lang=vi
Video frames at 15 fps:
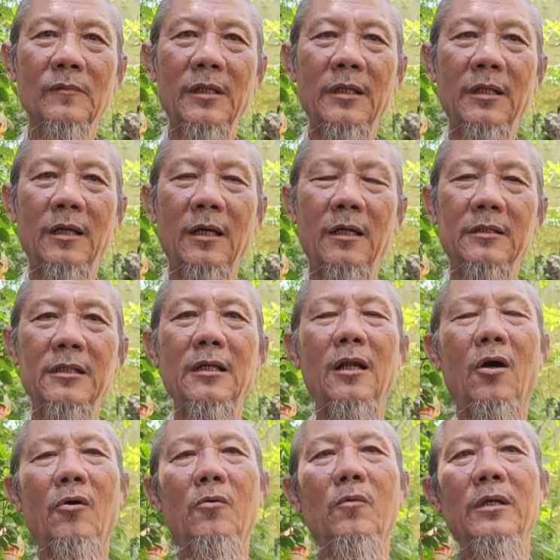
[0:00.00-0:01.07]
Thì xin
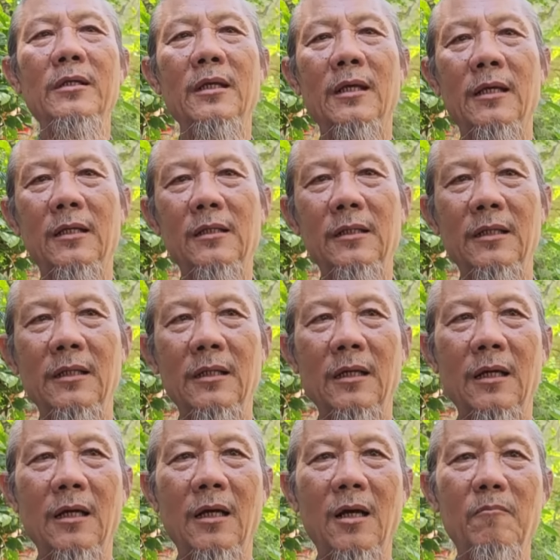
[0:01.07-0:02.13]
lỗi quý vị, thì
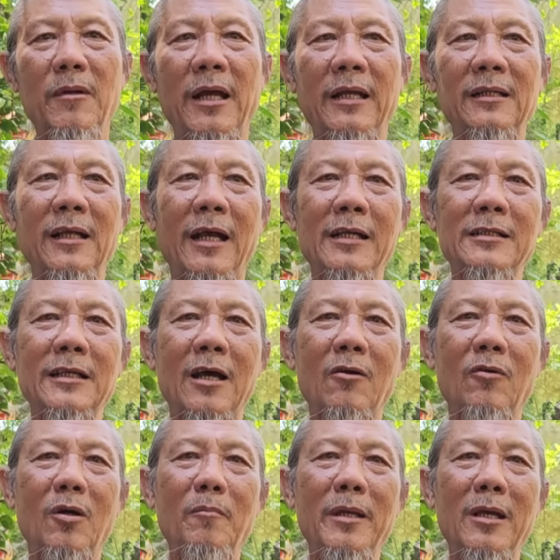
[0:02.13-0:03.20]
hôm nay tại
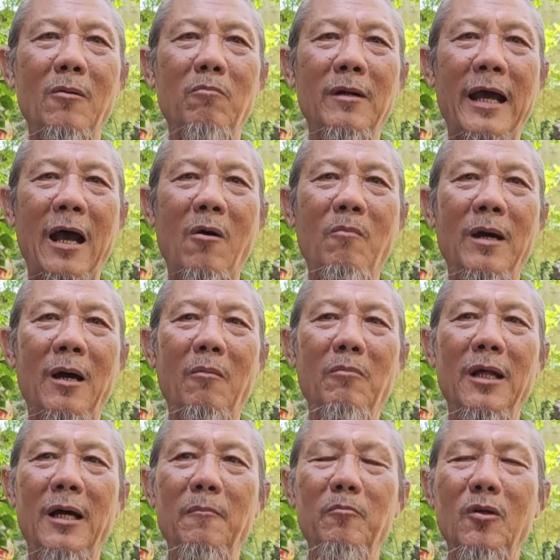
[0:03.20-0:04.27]
sao nói mấy ông đạo mà
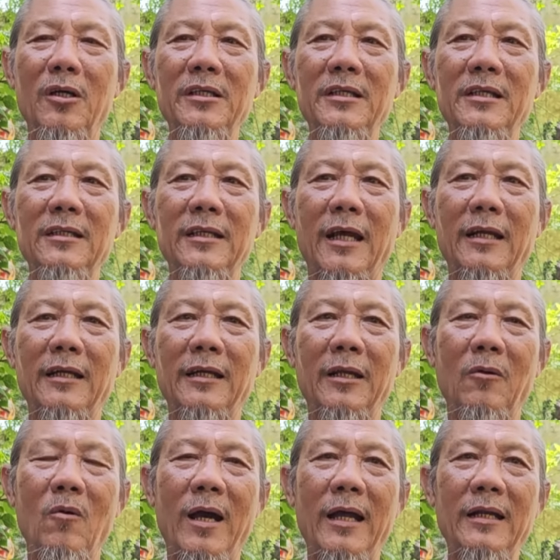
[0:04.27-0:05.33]
ông lên nói chiến tranh
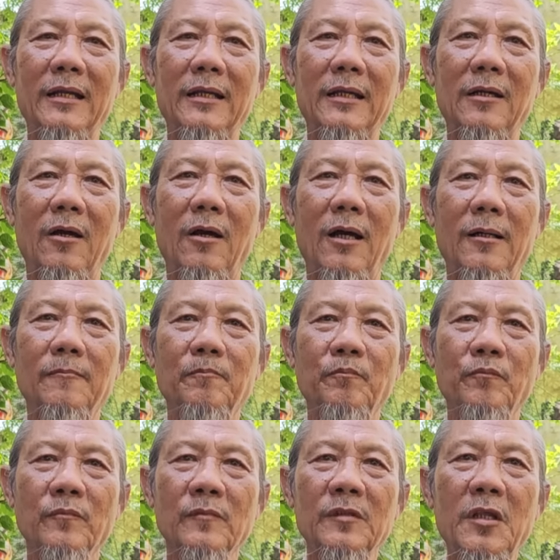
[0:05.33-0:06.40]
này quá này kia nọ.
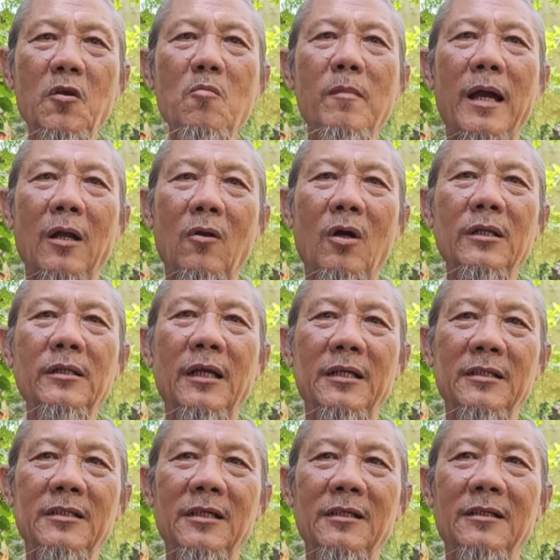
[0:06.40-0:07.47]
Nếu mà có
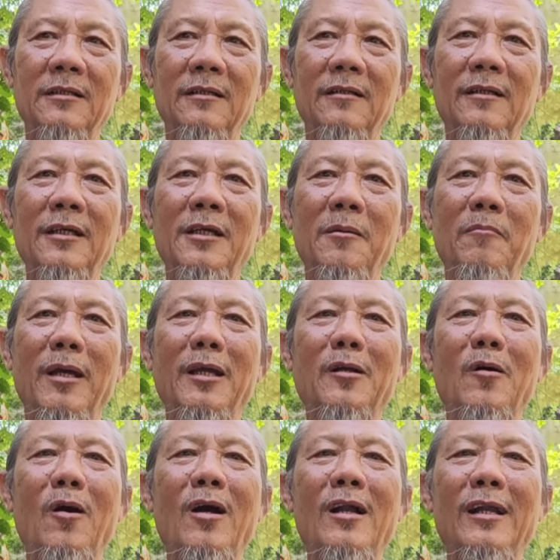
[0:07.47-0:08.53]
thời sự thì mới
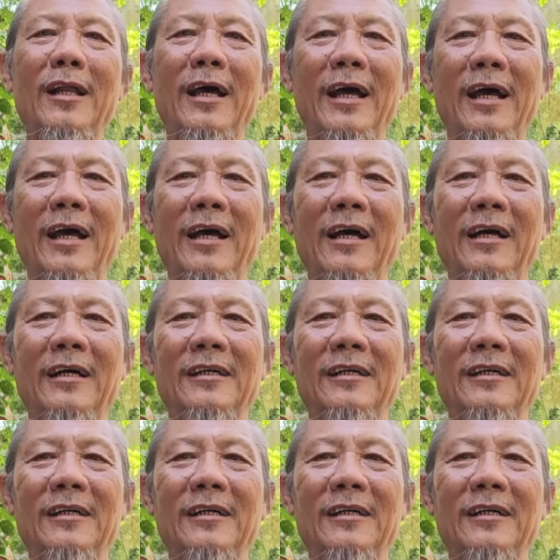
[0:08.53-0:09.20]
có là